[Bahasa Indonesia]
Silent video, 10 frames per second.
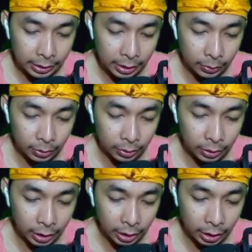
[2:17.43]

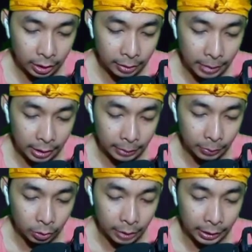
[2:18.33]
oke mantap
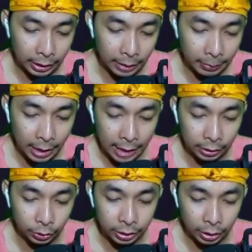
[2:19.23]
oh, dapat
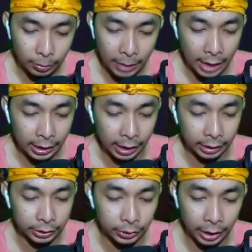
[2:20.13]
600 ya lumayan lah
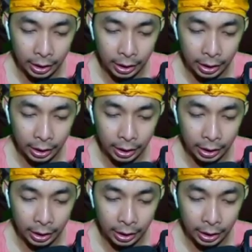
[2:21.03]
cuy ya